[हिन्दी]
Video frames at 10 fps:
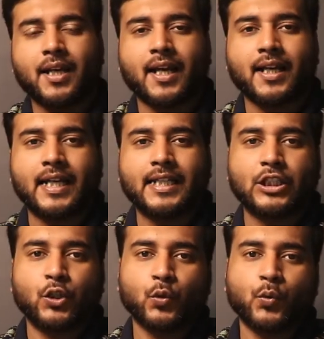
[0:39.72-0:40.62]
भी आएगा ए
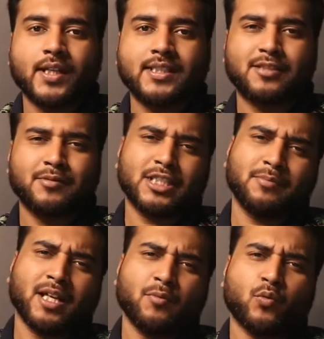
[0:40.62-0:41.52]
जीरो टू एस
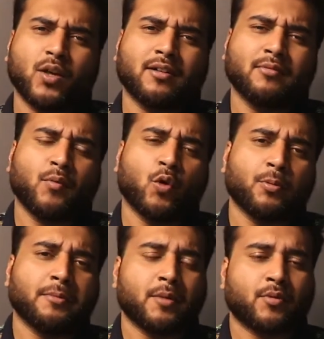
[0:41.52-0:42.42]
जिसमें कि आपको क्वेलकम का फोर
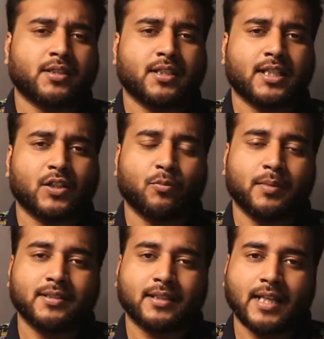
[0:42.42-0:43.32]
फिफ्टी प्रोसेसर देखने को
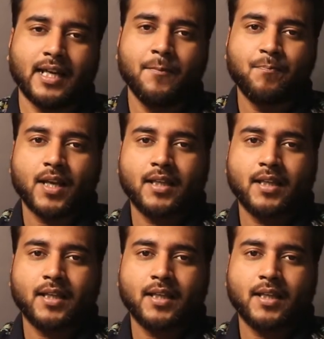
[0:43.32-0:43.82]
मिल सकता है